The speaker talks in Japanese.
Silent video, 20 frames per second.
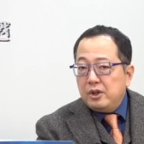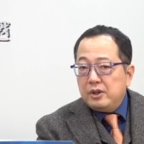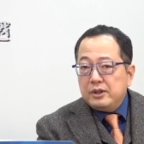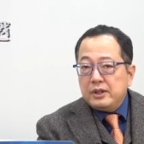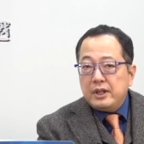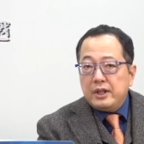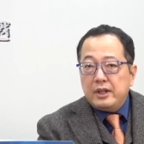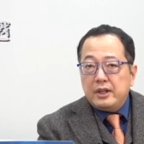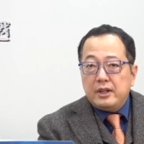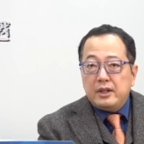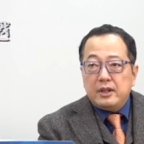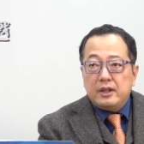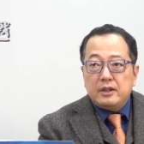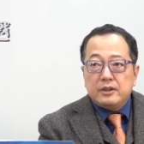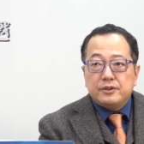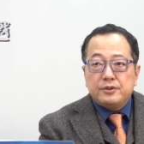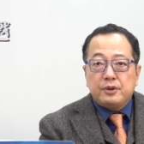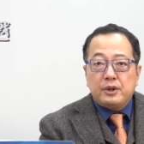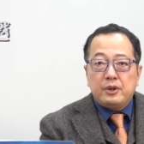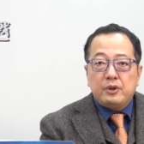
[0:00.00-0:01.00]

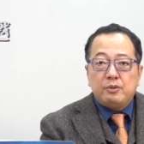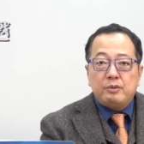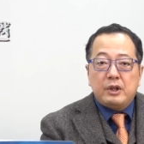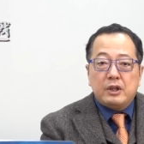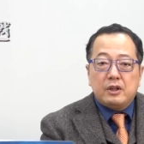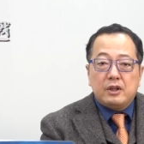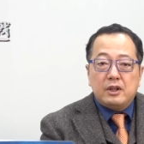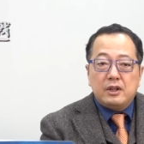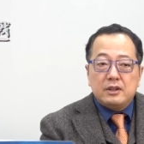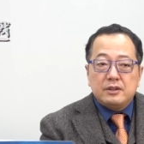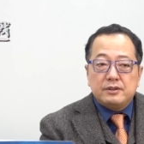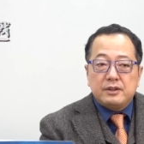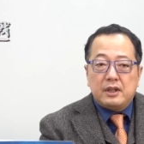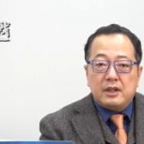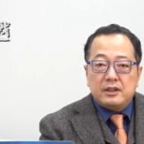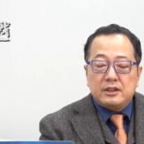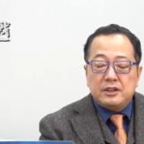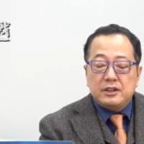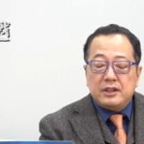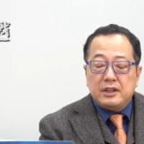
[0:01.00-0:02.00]
でそれを
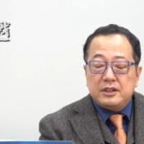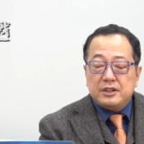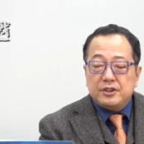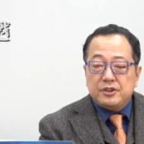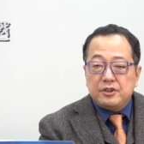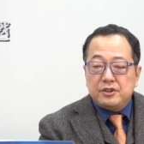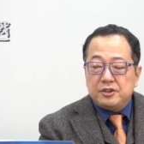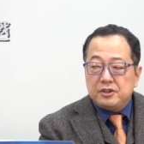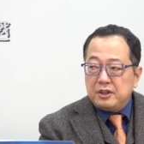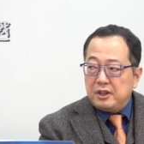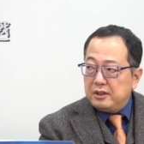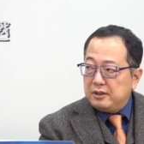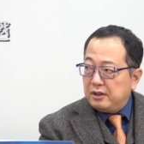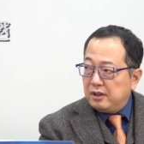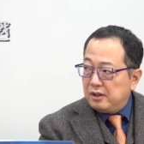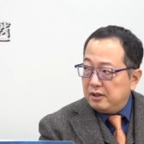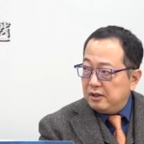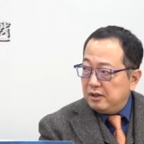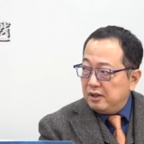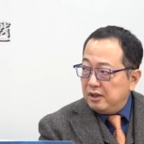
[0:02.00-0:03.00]
マッカーサー GHQ に伝えた
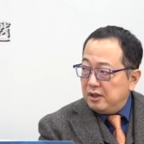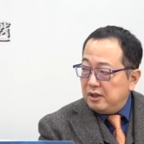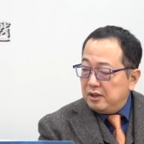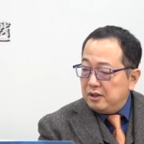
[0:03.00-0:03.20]
ら、はい、い